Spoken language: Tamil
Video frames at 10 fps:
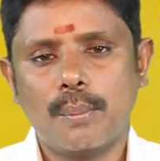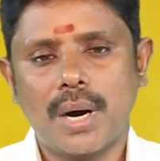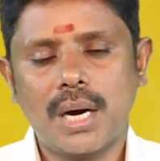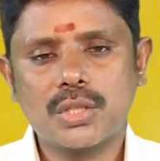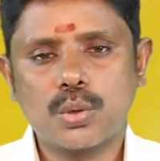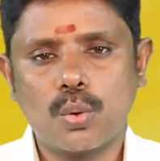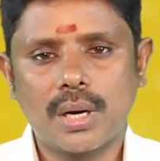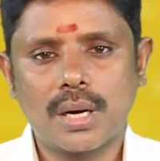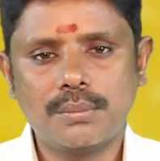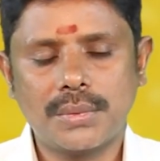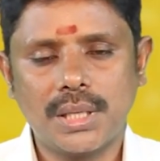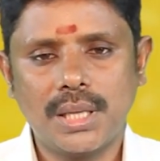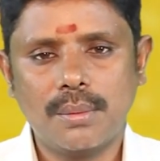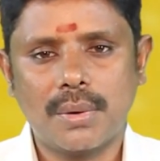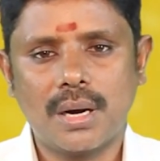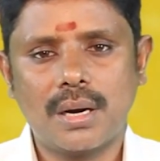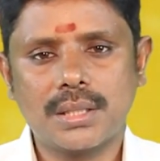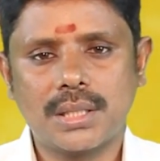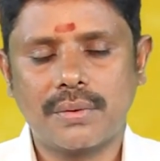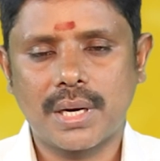மார்ச் ஒன்றாம் தேதி
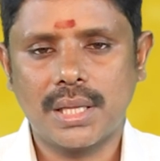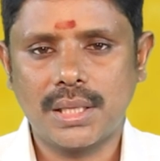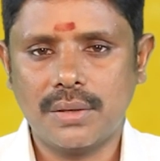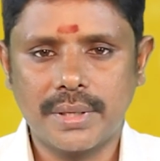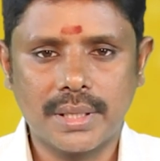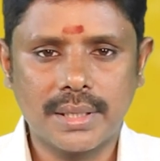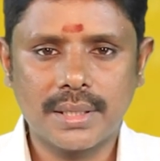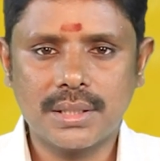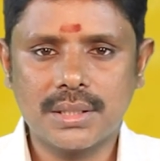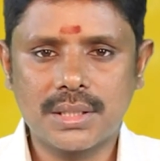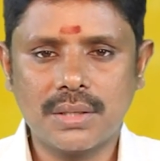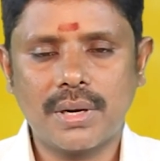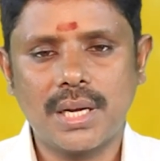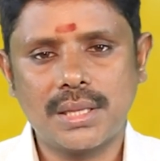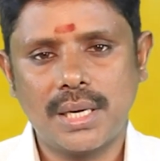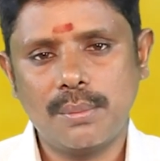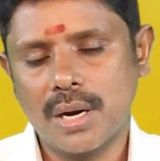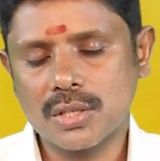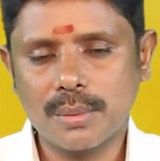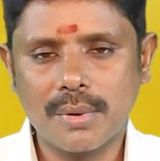மகா சிவராத்திரி வருது சிவராத்திரி
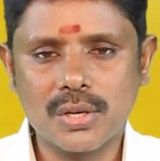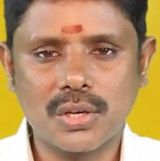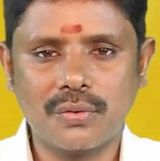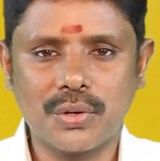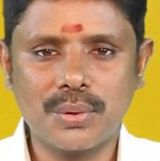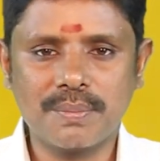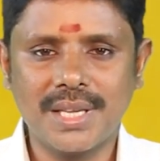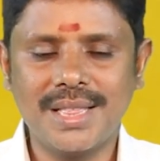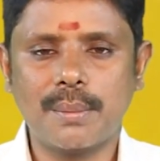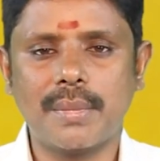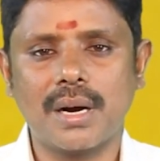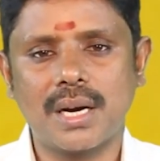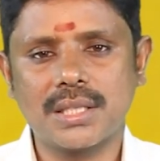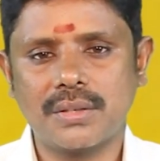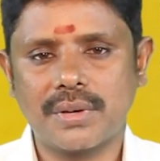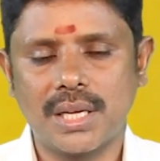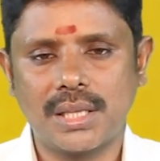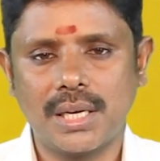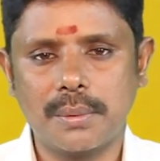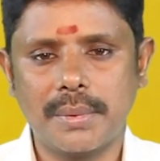மாதம் மாதம் வரும் இந்த மகா
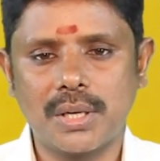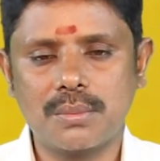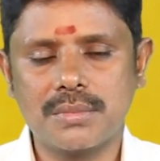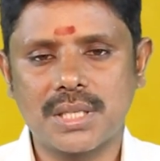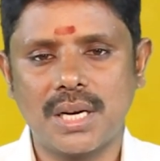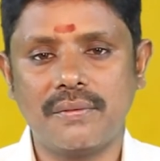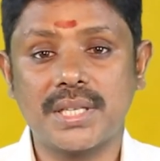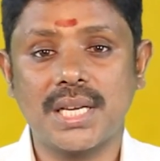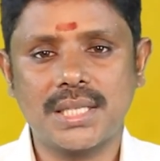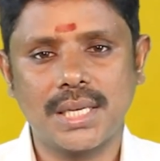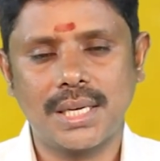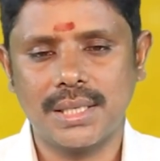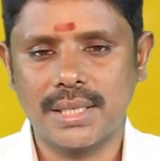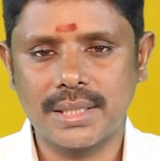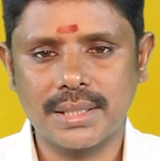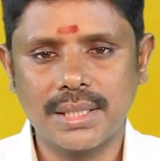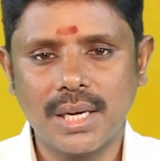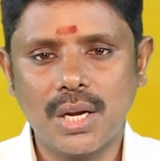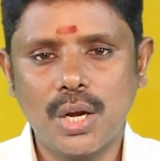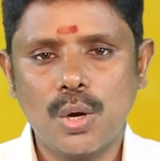சிவராத்திரிக்கு மட்டும் சில விசேஷங்கள் இருக்குது
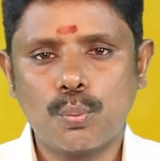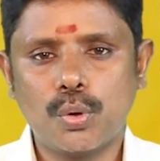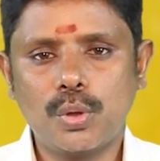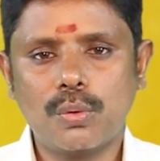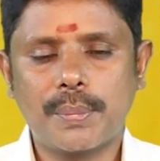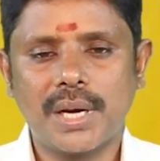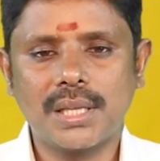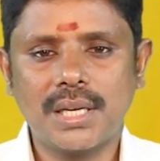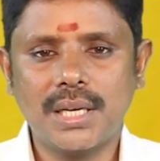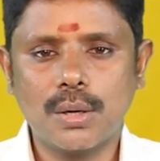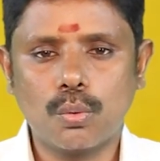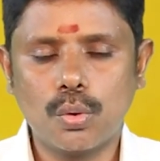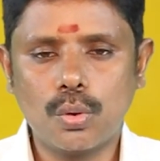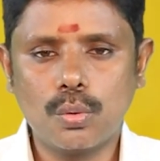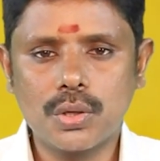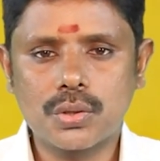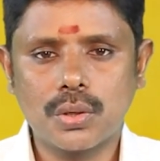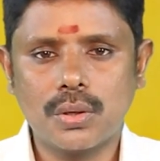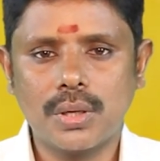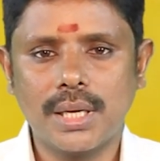பொதுவாக பார்த்தீங்கன்னா நீங்கள் ஒரு
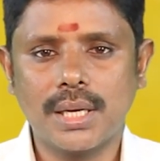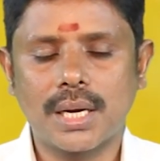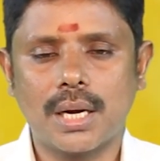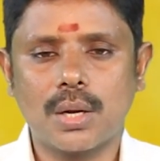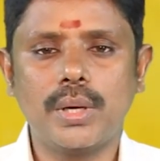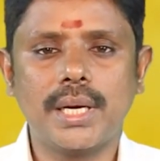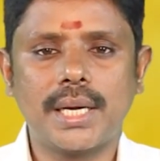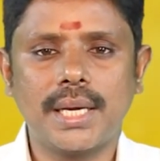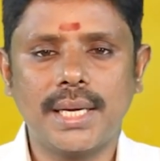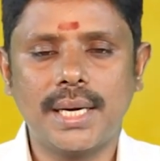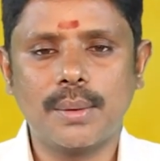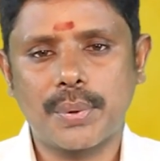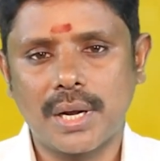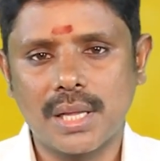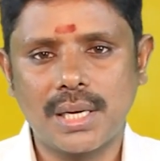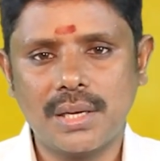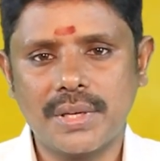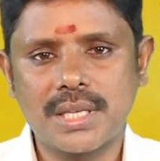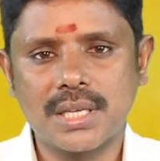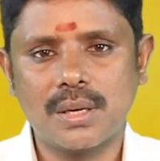வருஷம் நீங்கள் கடவுள்கிட்ட என்ன பிரார்த்தனை
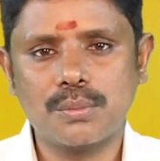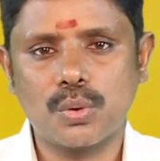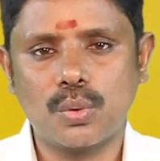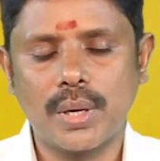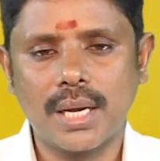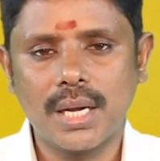வச்சாலும் கூட